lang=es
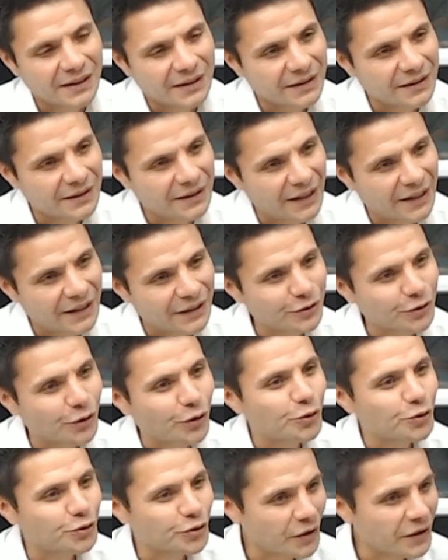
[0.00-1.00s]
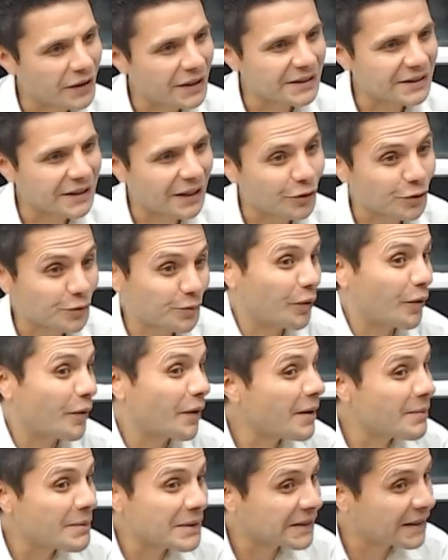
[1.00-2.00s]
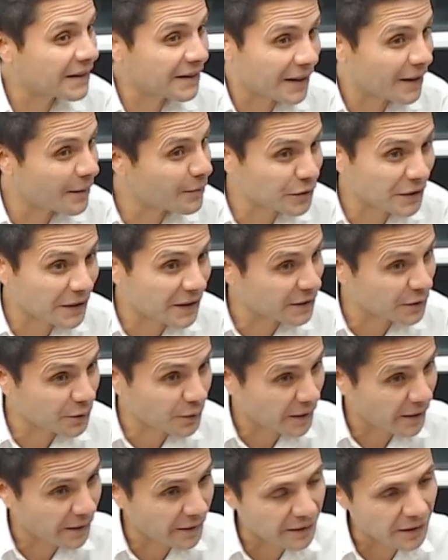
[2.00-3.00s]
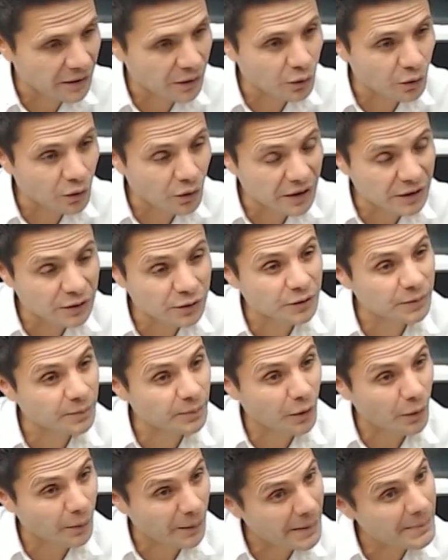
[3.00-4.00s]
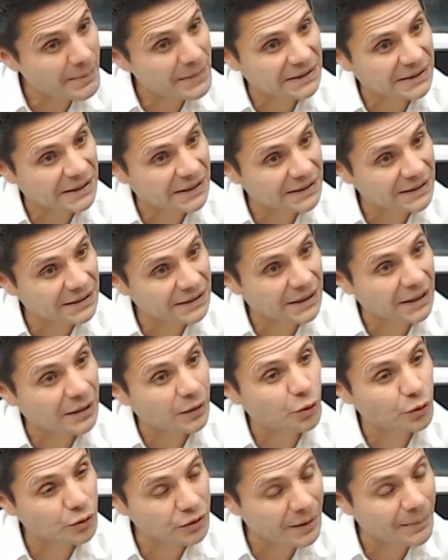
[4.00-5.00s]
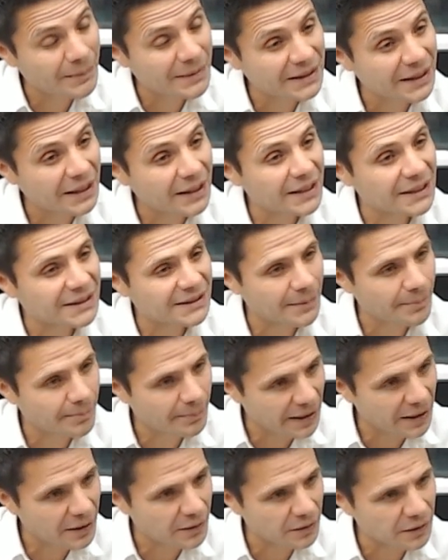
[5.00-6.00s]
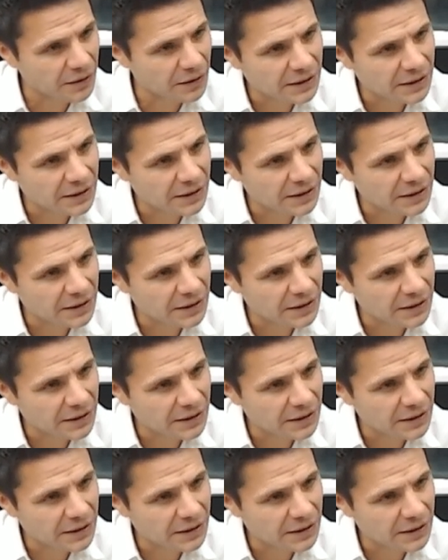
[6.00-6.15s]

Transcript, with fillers: dar soluciones a los problemas que tenemos en la ciudad. Y uno de esos problemas es justamente el desempleo.